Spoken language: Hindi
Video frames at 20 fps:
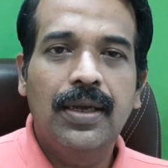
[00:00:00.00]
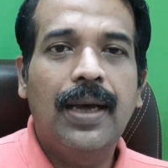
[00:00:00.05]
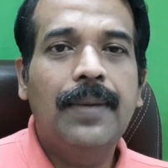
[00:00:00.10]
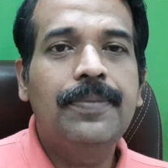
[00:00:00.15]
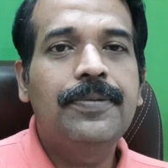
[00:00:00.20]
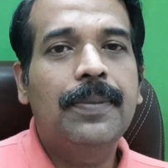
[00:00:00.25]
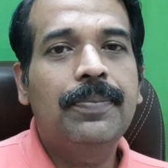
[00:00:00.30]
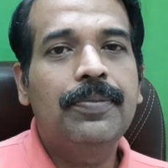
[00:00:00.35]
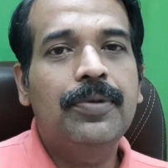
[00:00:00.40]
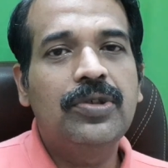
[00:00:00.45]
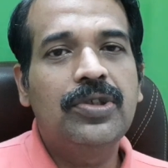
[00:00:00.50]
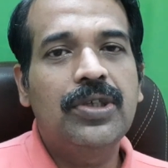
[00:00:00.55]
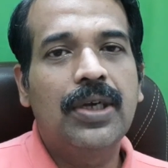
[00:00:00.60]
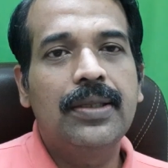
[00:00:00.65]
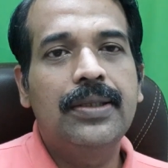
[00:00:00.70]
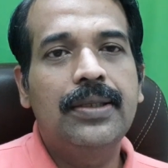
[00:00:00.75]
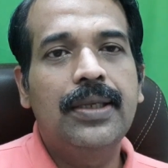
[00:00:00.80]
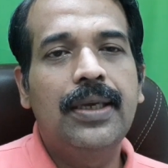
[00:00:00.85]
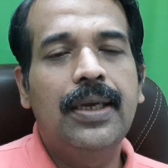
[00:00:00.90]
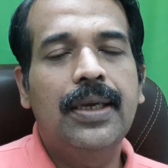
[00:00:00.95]
आप सब तो
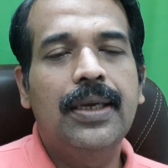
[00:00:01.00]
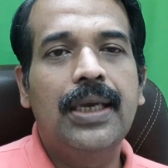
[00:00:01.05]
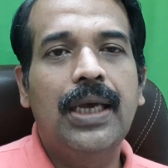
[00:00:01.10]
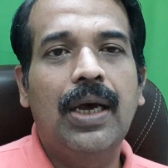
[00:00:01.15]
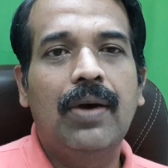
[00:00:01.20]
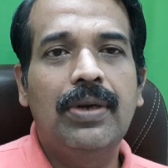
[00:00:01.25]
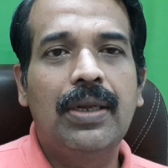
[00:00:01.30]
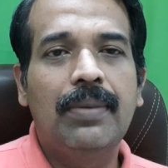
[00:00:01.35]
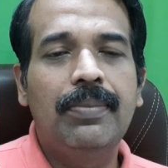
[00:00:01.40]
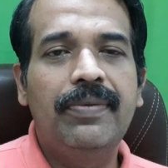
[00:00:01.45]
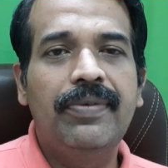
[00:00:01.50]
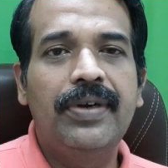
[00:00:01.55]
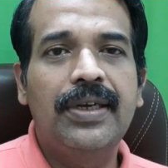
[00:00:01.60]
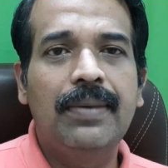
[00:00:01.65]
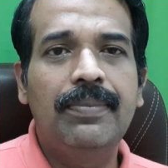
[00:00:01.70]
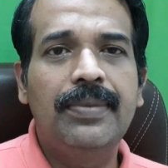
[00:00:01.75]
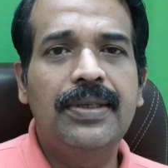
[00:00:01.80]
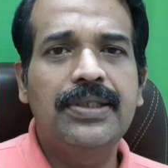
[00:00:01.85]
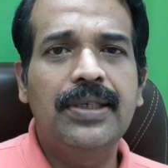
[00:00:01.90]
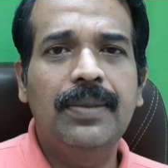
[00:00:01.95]
जानते ही है कि आंवला में
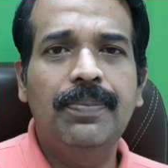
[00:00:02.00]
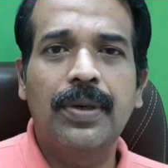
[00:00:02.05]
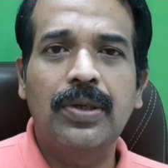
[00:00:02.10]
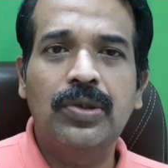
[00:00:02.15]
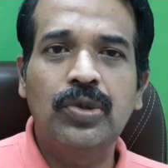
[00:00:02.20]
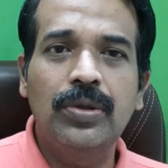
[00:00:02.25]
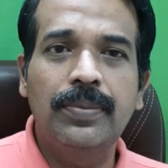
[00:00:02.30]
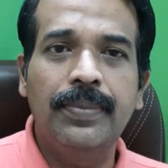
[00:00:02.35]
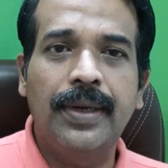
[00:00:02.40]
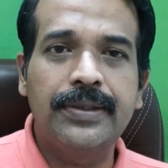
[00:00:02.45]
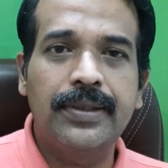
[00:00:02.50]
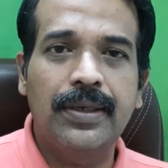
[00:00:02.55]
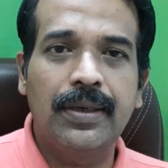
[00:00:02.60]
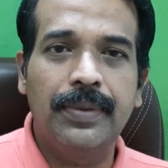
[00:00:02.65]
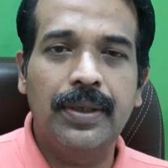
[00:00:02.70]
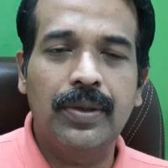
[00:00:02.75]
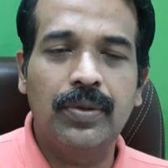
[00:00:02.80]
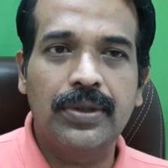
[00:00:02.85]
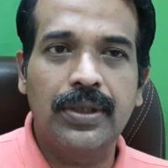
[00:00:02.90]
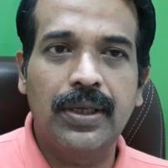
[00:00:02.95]
विटामिन सी प्रचुर मात्रा
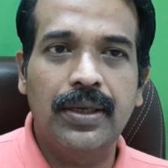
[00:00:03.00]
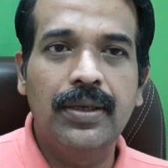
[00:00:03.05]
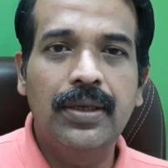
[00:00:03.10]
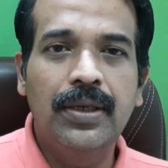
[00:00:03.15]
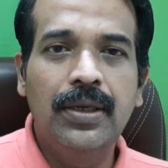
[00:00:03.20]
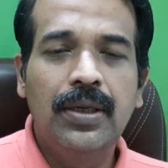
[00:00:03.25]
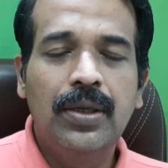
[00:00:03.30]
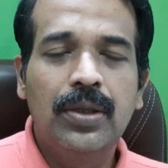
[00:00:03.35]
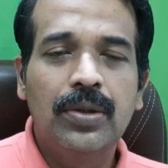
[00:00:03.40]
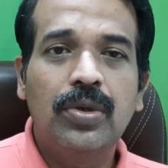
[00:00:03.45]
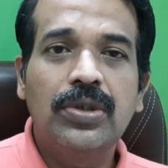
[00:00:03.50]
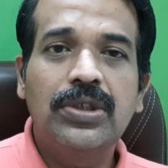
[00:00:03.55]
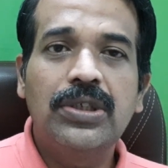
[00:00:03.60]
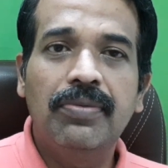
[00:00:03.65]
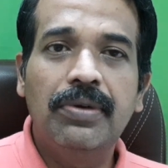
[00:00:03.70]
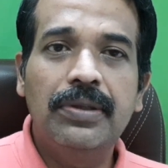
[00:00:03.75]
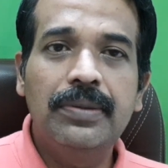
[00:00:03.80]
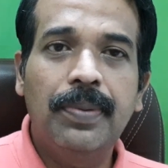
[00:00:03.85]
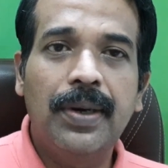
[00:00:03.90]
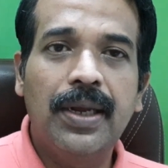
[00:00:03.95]
में होता है तो
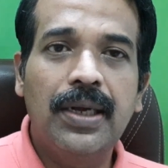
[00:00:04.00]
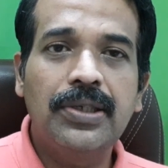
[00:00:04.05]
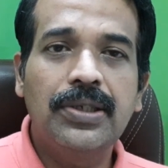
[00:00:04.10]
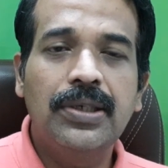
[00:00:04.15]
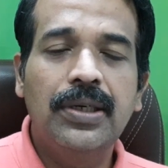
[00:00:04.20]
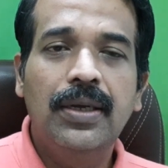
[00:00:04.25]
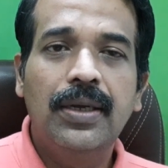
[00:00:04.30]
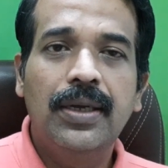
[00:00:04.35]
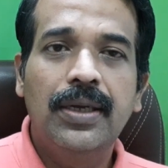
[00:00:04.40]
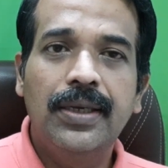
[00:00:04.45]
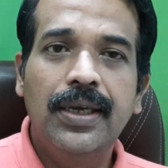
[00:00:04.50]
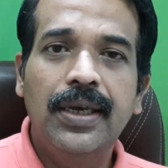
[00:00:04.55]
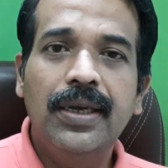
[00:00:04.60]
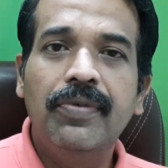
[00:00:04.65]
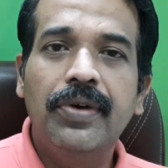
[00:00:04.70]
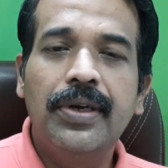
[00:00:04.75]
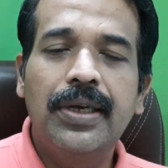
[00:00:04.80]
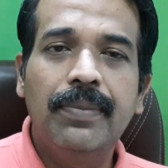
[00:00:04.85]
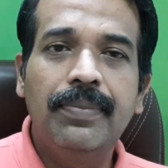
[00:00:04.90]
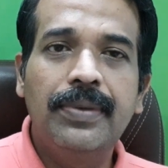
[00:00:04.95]
च्यवनप्राश ये
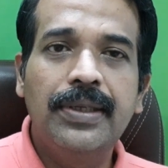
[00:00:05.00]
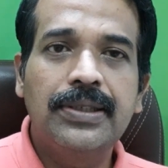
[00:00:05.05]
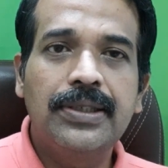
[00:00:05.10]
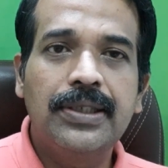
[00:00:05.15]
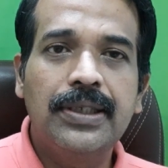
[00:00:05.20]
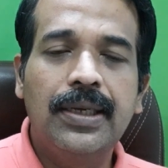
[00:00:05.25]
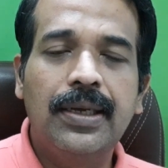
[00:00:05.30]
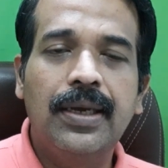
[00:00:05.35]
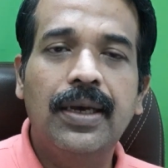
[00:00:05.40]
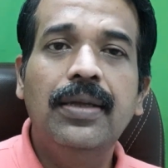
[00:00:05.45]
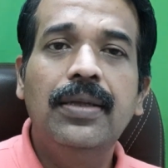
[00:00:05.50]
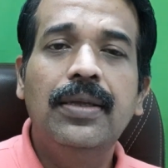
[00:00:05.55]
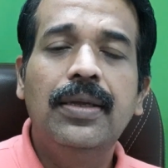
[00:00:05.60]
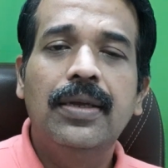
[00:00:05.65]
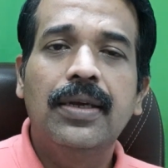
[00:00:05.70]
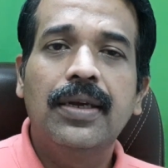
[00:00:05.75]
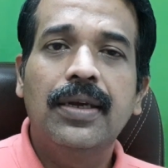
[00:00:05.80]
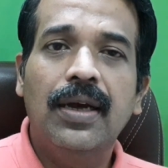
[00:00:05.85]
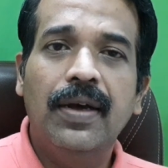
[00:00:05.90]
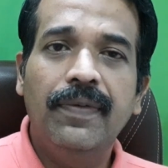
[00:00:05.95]
एक विटामिन सी का
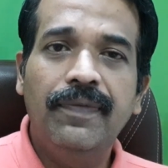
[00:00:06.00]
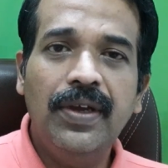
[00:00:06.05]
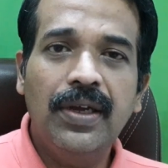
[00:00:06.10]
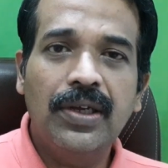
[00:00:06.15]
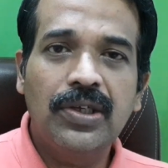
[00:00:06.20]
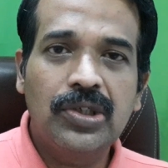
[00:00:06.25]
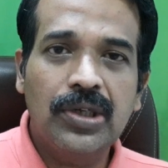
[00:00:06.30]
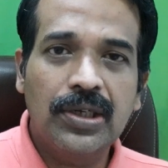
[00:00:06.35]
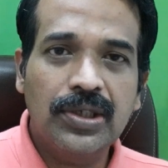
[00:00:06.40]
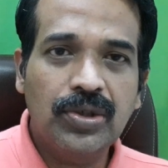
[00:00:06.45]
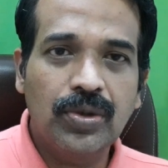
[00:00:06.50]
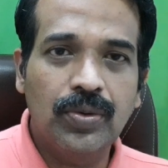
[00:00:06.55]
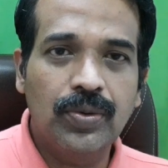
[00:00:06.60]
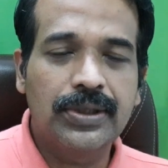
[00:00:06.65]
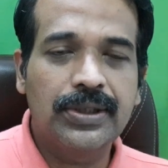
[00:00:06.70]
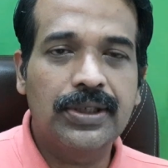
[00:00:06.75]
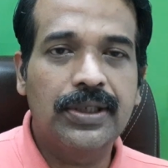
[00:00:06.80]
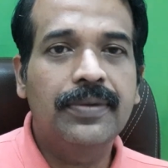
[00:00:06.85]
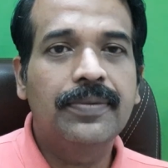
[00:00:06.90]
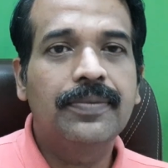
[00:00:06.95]
काफ़ी अच्छा
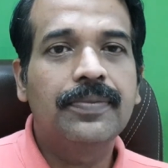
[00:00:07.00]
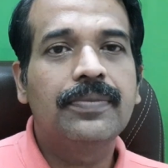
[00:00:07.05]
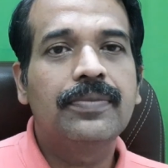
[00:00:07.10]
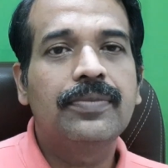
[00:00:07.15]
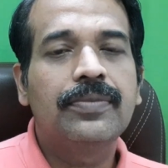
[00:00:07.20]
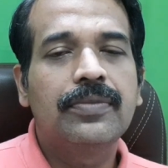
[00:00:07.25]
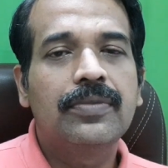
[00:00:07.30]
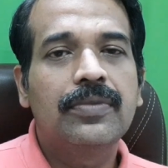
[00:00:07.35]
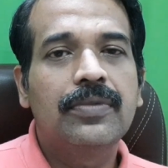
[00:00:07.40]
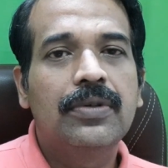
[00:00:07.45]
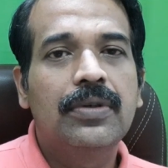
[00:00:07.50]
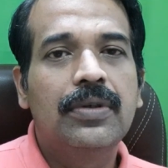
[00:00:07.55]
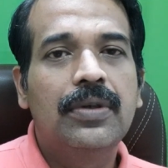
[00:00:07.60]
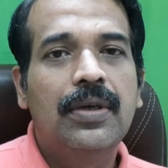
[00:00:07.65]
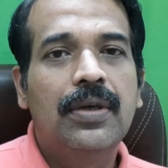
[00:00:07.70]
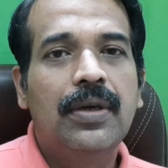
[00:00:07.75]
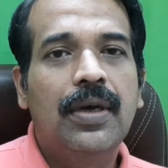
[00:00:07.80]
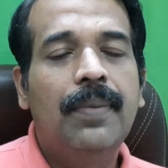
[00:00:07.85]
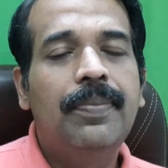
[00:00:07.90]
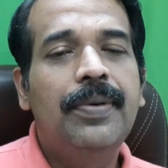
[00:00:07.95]
सोर्स है
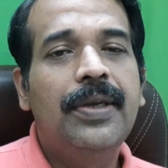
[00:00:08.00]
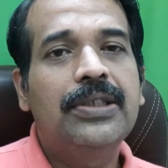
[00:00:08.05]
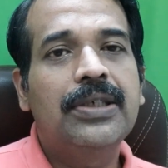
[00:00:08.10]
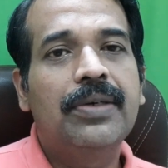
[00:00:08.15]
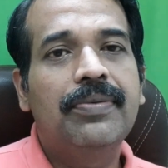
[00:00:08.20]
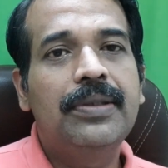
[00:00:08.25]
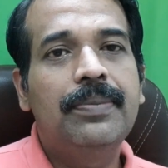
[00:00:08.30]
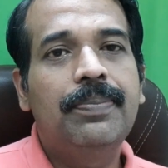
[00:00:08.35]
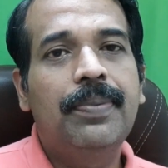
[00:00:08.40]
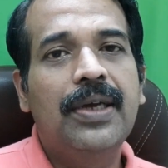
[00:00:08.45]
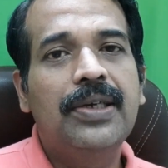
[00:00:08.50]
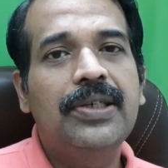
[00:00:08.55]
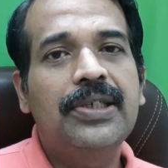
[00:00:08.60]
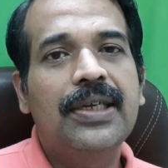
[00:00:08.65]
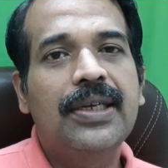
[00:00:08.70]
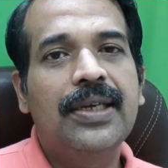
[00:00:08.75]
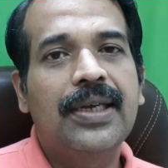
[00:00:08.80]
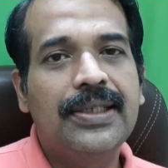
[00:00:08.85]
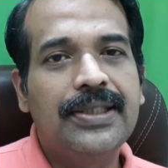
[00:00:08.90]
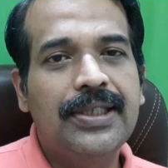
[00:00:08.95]
अब ये च्यवनप्राश
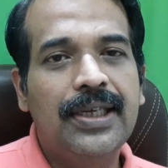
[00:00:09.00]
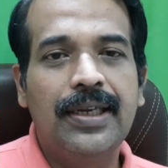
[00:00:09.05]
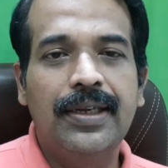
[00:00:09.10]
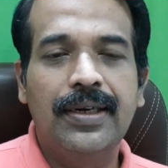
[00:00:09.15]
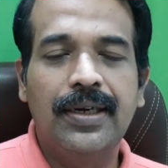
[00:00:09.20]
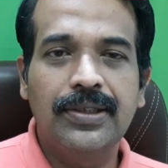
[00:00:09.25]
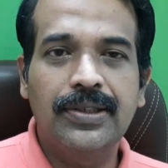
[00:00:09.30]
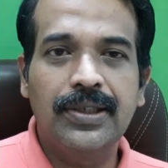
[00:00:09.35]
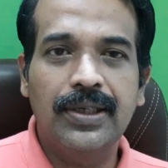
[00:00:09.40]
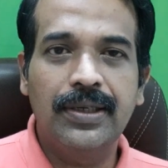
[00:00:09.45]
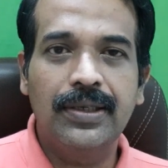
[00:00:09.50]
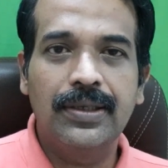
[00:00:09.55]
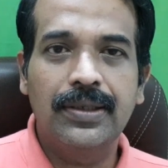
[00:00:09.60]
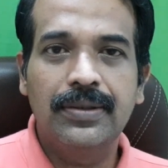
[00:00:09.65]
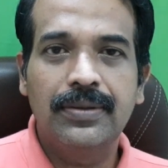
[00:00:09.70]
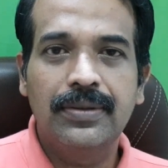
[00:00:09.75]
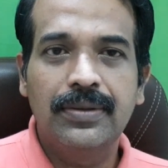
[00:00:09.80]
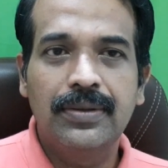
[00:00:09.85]
कैसे लेना चाहिए